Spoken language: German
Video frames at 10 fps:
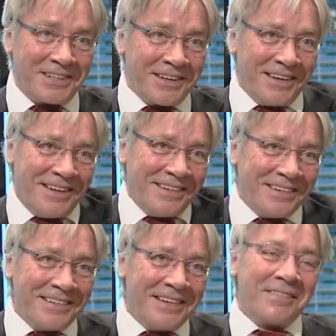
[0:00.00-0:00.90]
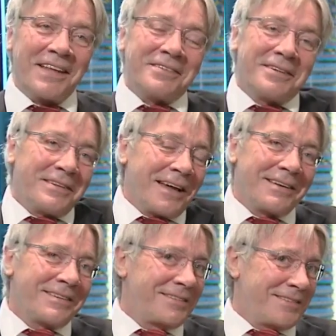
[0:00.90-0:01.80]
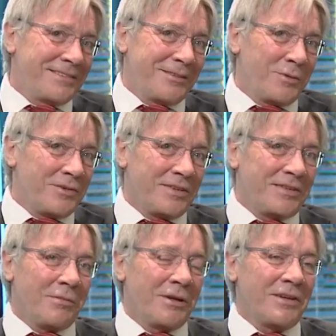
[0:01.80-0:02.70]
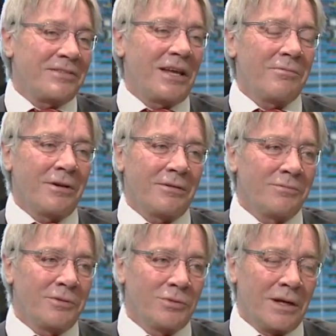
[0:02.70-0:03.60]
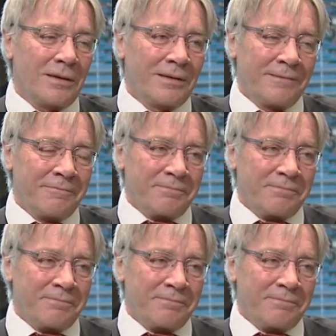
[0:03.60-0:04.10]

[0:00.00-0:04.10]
Und, also ich denke, das, so ist es. Aber das Thema Computer